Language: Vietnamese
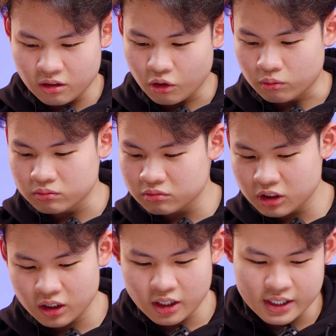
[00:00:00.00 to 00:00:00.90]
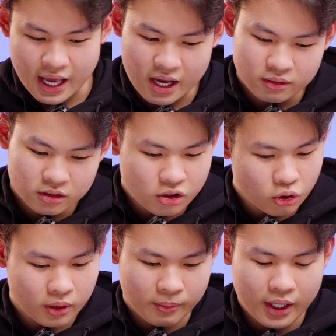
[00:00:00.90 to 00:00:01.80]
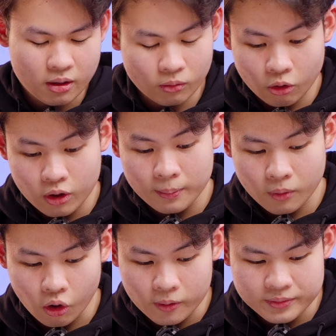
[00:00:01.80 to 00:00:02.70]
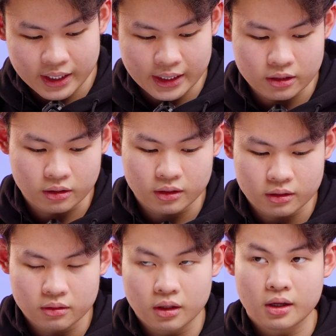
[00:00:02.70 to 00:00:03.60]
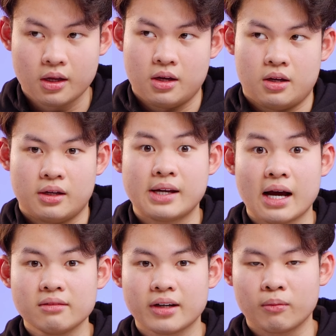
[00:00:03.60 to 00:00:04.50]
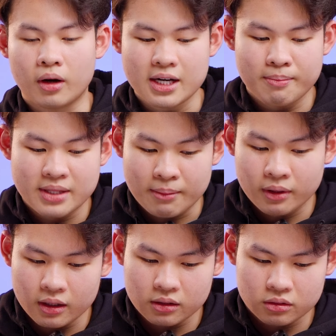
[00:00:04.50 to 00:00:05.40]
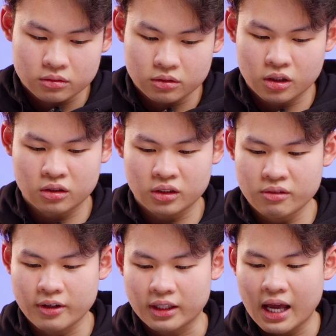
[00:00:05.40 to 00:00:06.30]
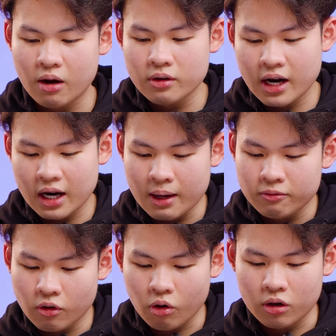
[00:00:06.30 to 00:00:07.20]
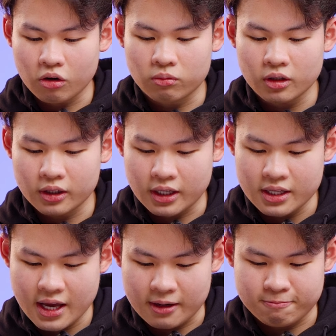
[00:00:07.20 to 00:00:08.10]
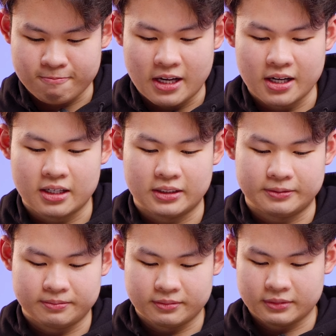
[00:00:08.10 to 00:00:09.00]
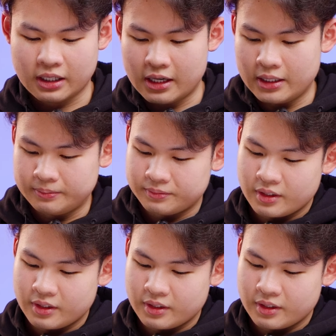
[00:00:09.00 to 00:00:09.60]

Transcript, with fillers: nó cũng rất là đơn giản nói chung là mấy cái dòng ốp của Apple thì được gắn vào bởi 500 hết nên cái việc tháo ra lắp vô nó cũng rất là dễ dàng à đó